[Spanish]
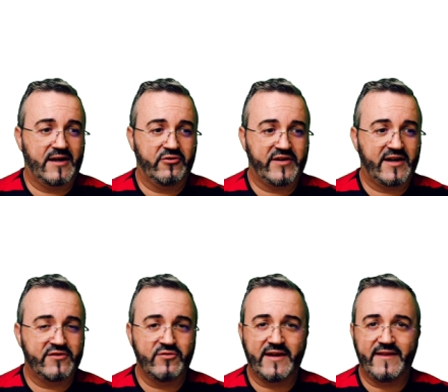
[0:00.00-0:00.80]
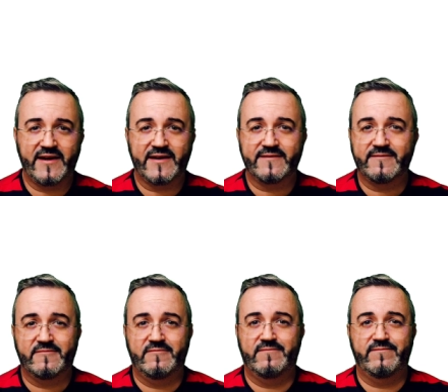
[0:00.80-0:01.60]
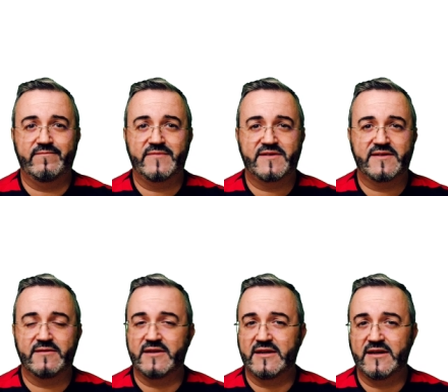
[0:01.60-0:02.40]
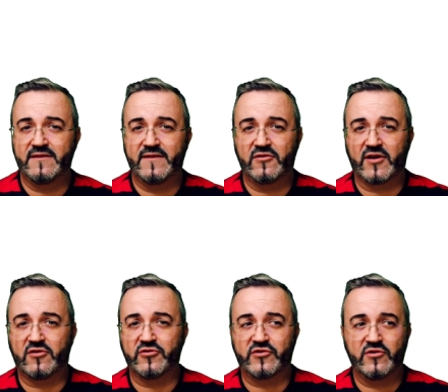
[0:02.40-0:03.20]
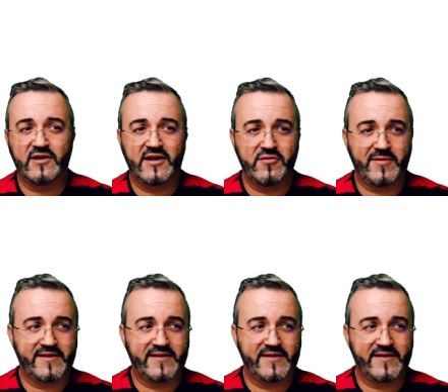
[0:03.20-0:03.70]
para que os hagáis una idea, pues, eh, de lo que costó el año